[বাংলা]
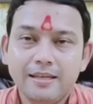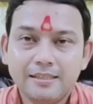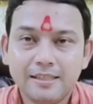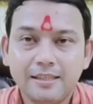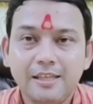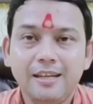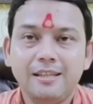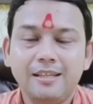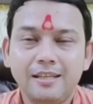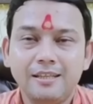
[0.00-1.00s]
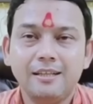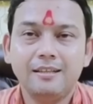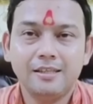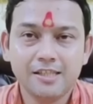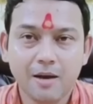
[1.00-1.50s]
যে ধীরে ধীরে ধীরে
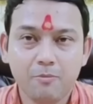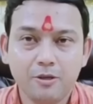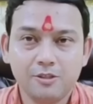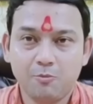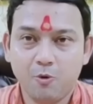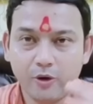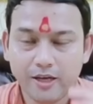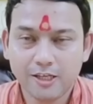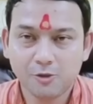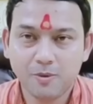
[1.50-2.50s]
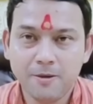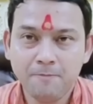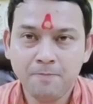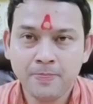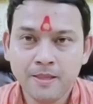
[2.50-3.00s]
ধীরে সে আপনার সাপোর্টে আসবে
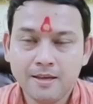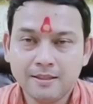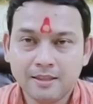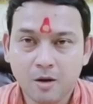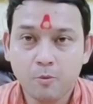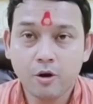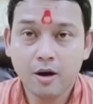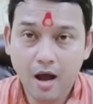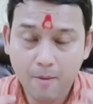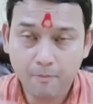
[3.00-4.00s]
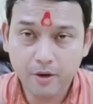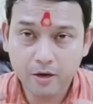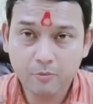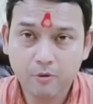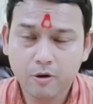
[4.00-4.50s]
তারপর আপনার
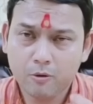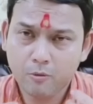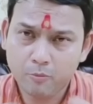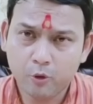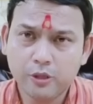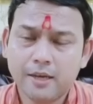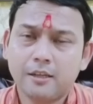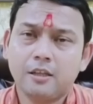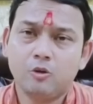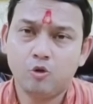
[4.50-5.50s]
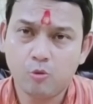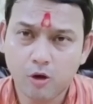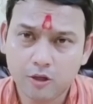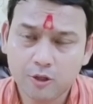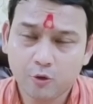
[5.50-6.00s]
প্রতি একটা তার
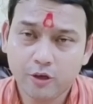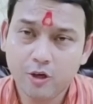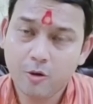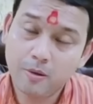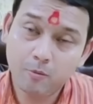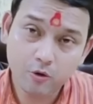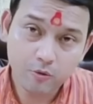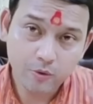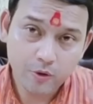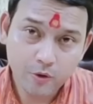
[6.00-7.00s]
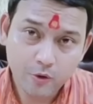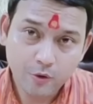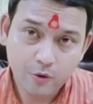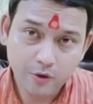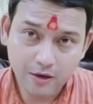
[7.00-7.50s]
দুর্বলতা তৈরি হবে এবং
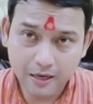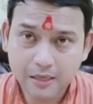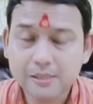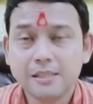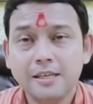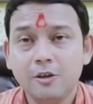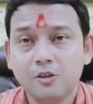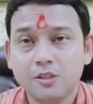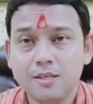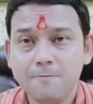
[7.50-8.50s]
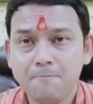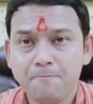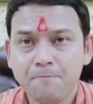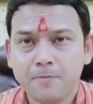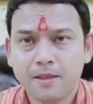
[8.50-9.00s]
লাস্ট কি হচ্ছে
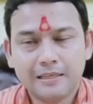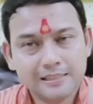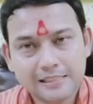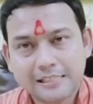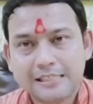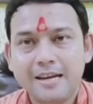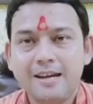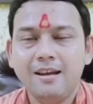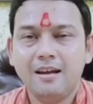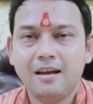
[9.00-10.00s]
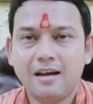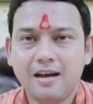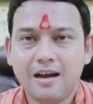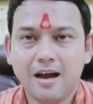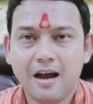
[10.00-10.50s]
যে সে
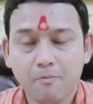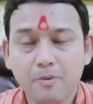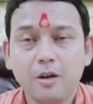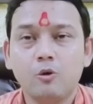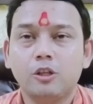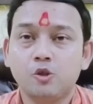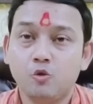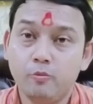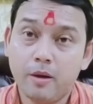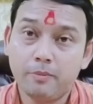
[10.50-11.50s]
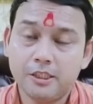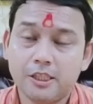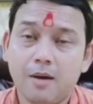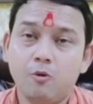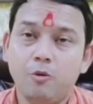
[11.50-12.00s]
আপনার কথা শুনবে আপনি
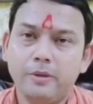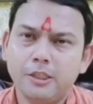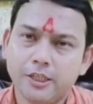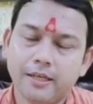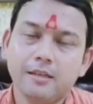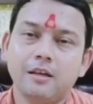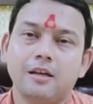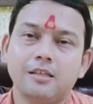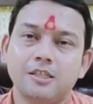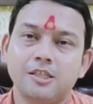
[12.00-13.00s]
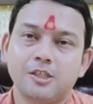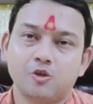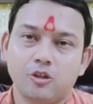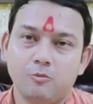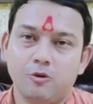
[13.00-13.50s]
যা বলবেন সেটাই তার কাছে শেষ
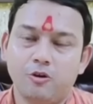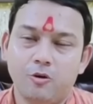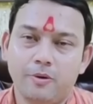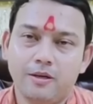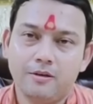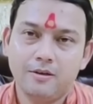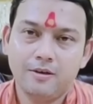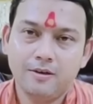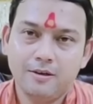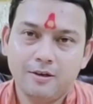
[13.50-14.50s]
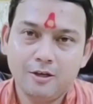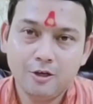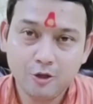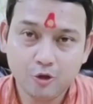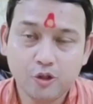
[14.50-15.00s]
কথা মনে হবে
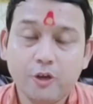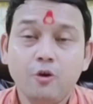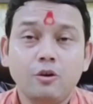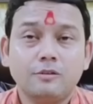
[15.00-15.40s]
তো যাই হোক